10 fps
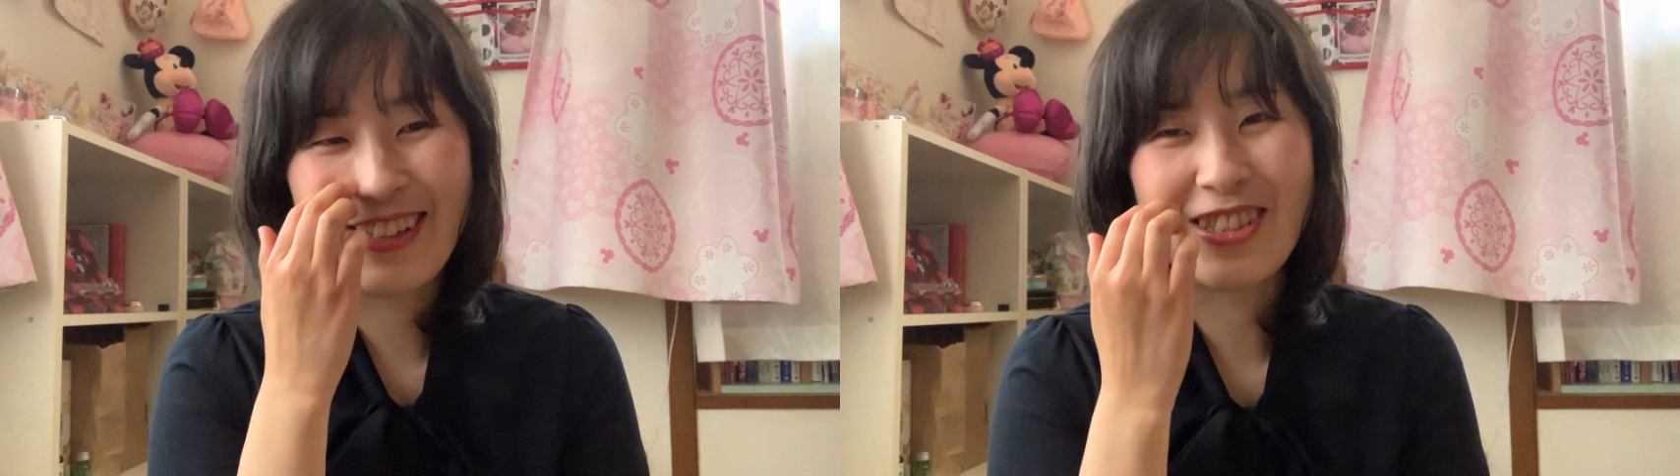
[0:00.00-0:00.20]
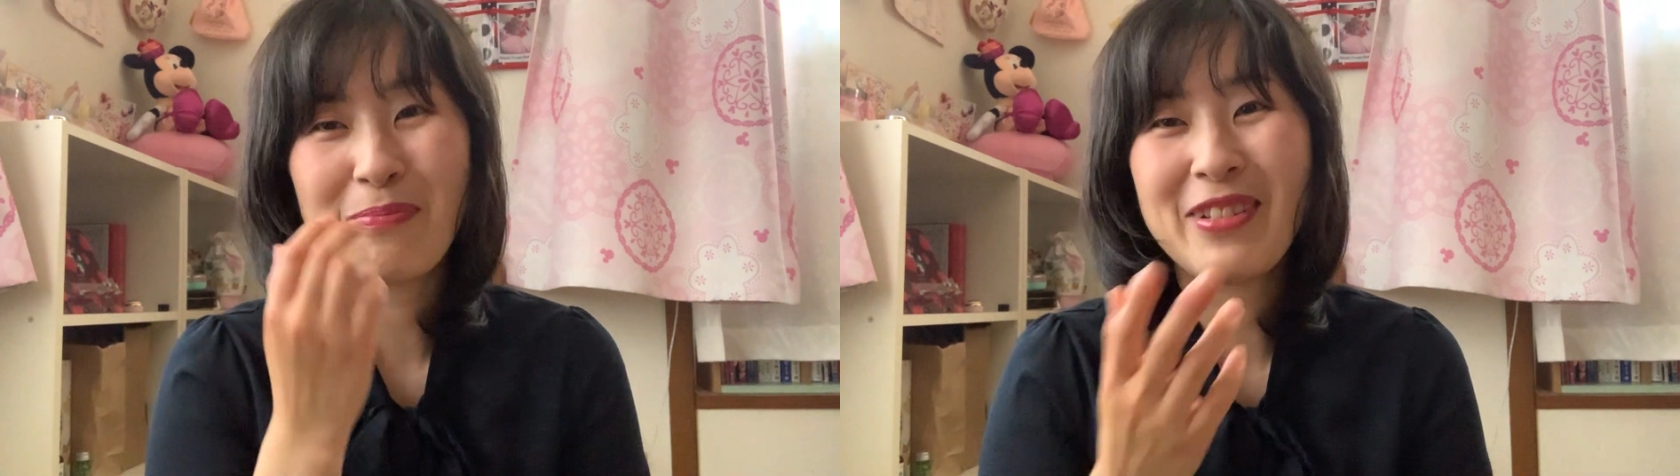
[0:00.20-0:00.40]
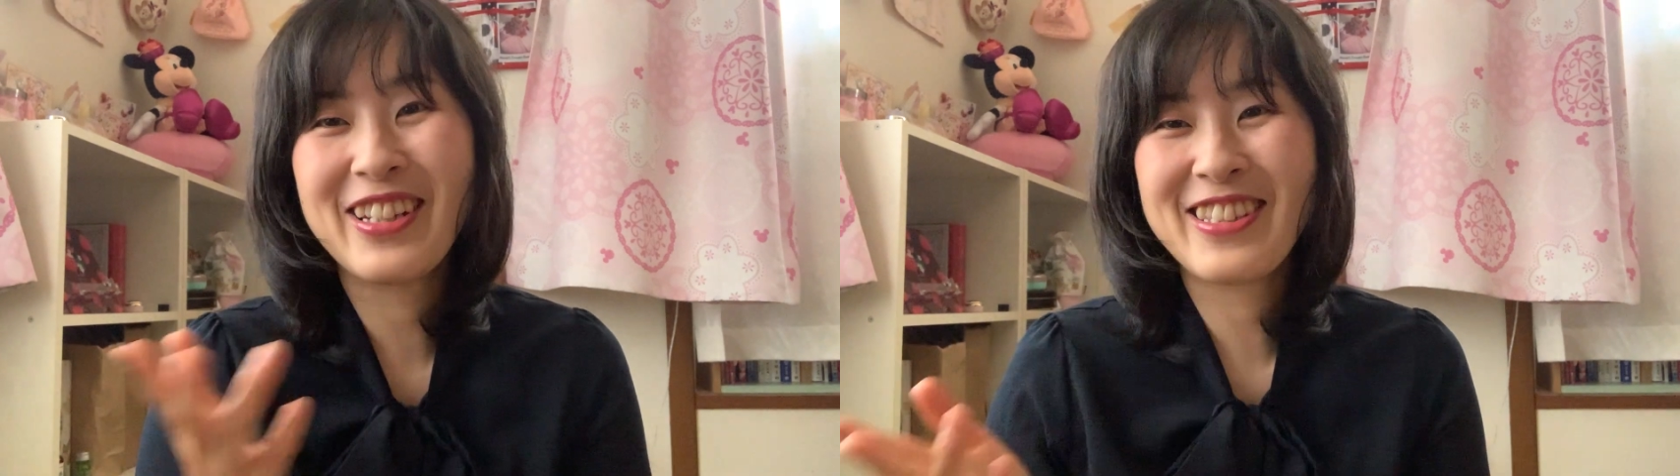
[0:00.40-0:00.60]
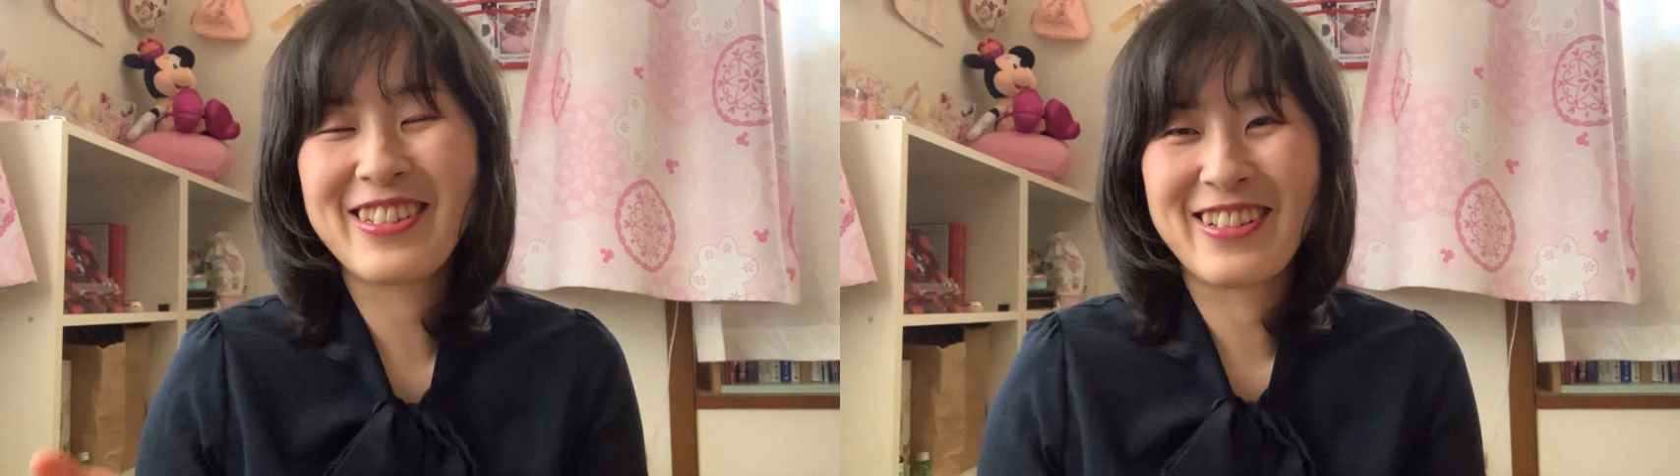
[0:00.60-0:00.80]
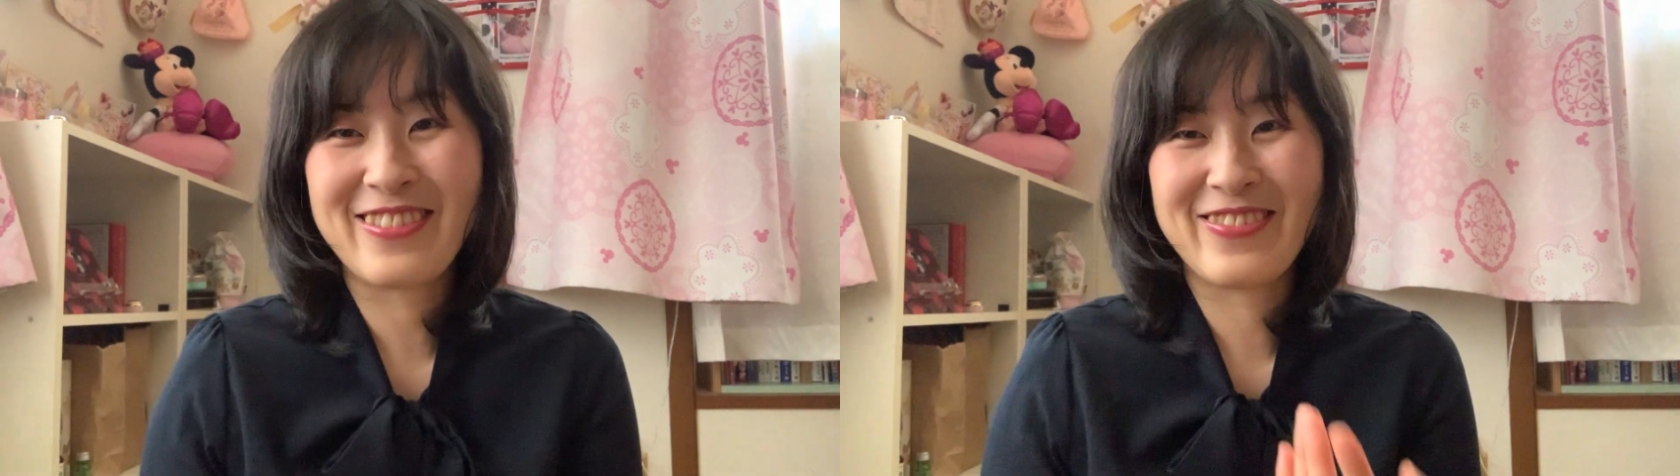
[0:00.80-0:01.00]
なんか
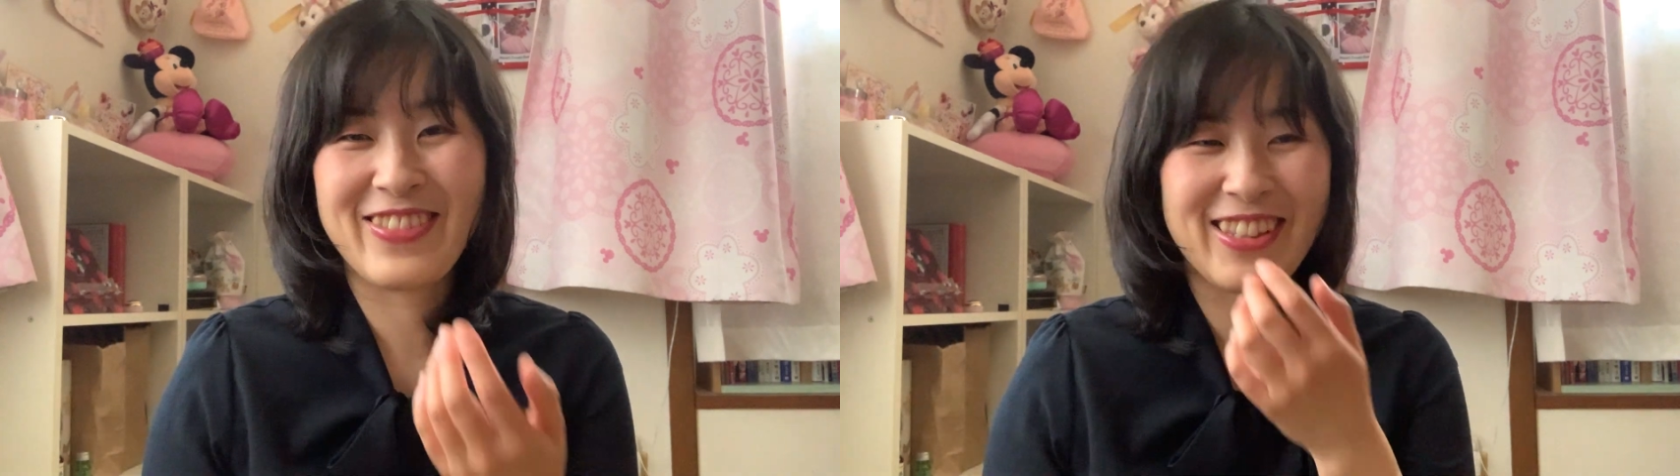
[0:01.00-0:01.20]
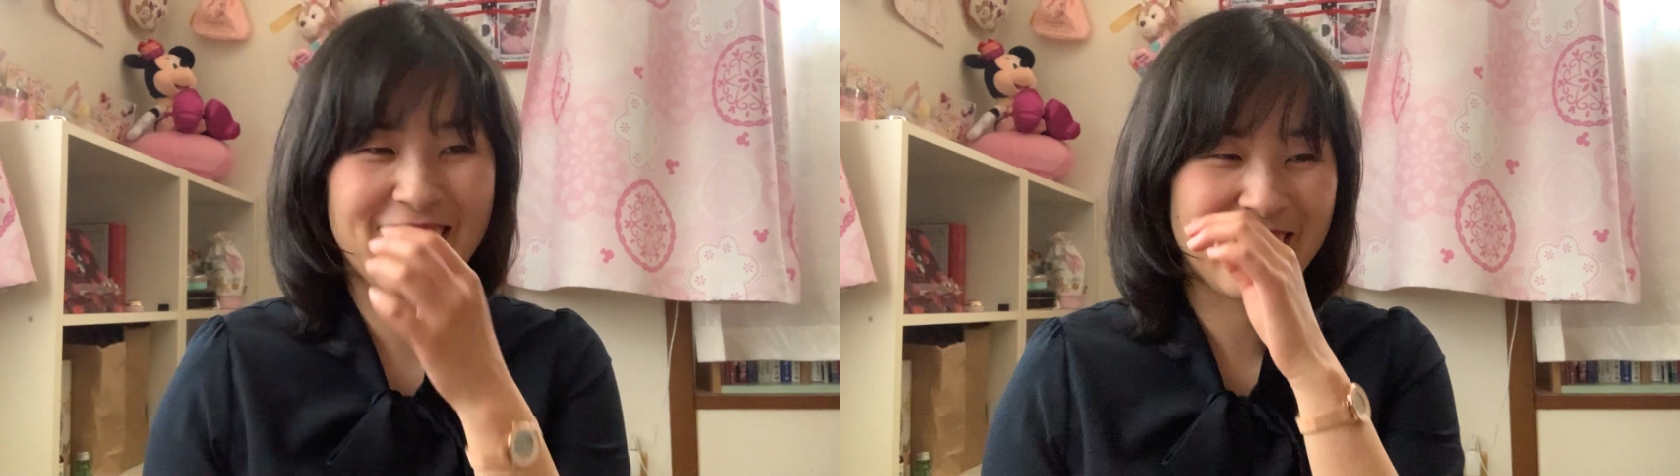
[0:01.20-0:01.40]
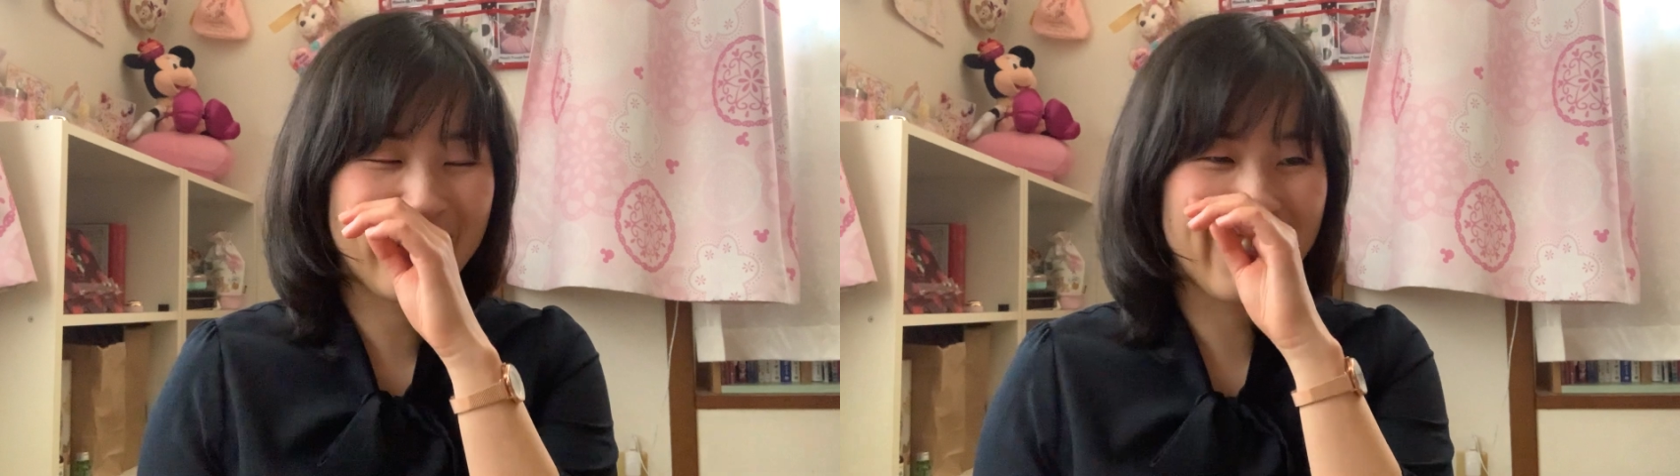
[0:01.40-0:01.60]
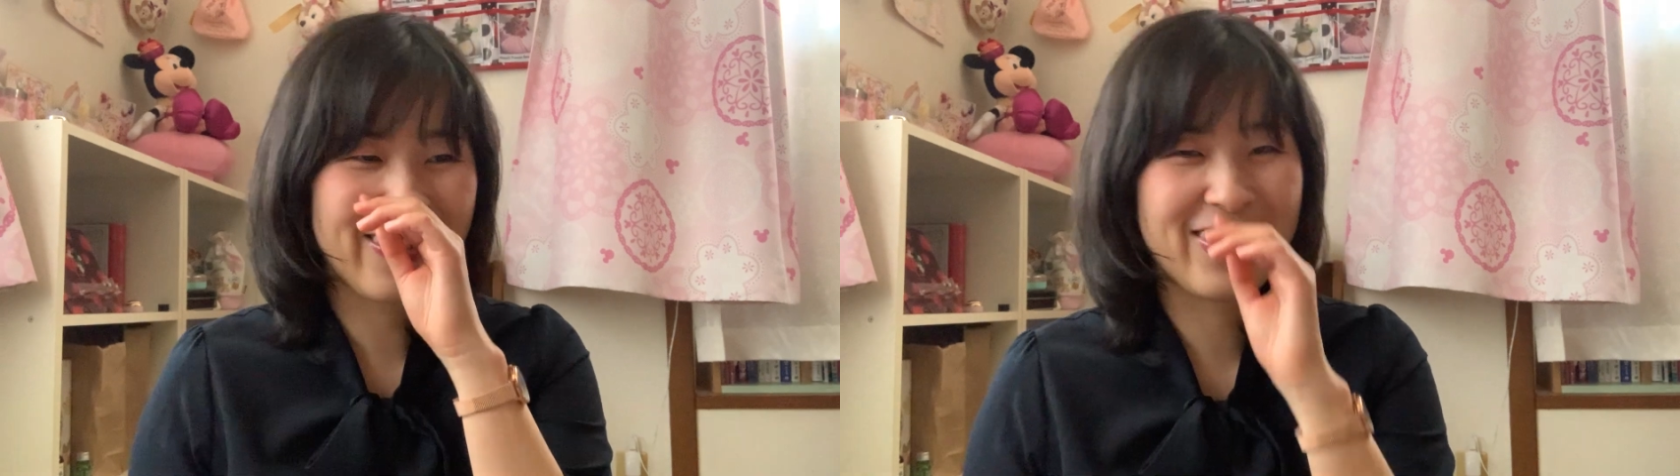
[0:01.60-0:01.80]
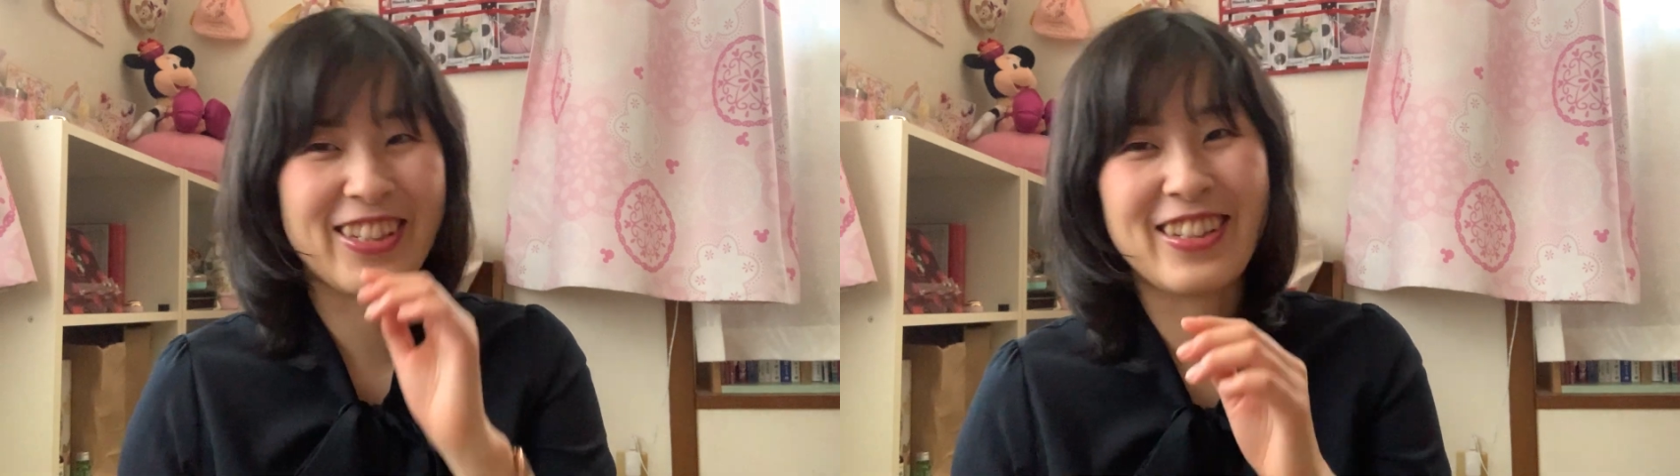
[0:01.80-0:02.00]
スピリチュアル宗
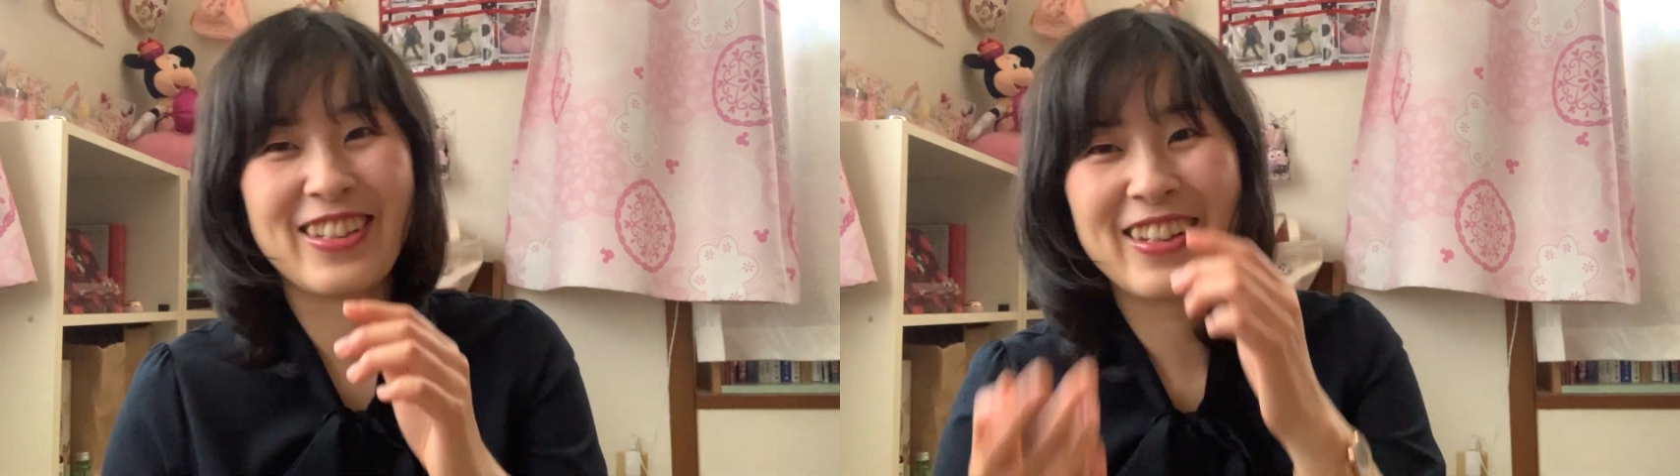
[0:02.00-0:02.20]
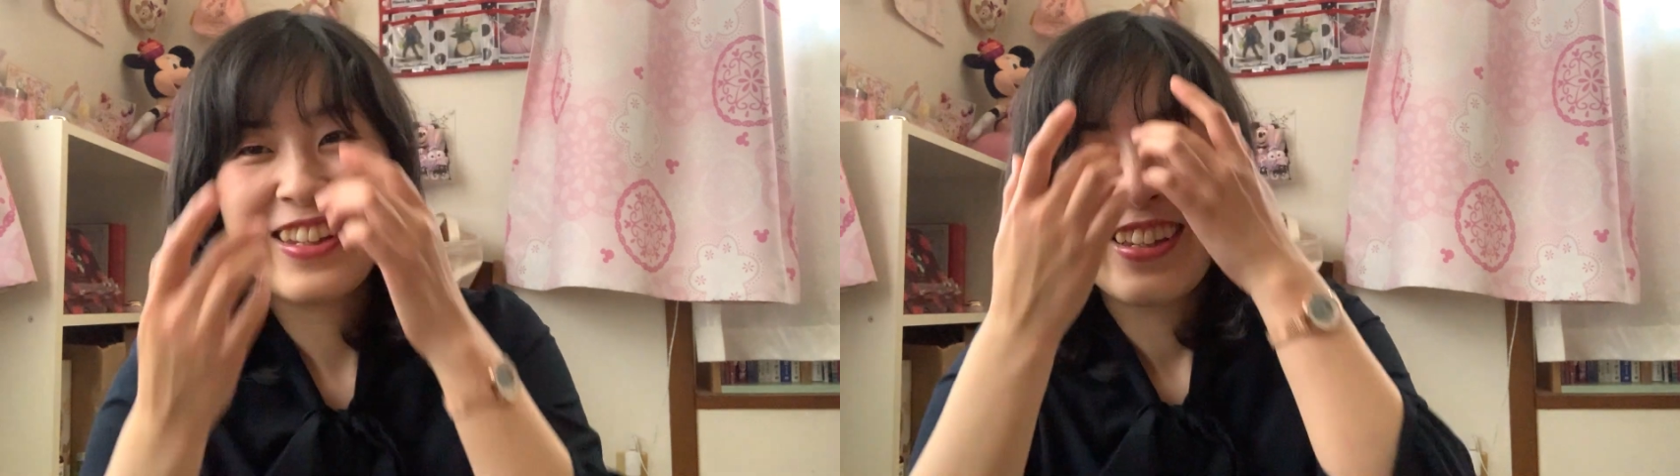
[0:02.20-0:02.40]
教みたいな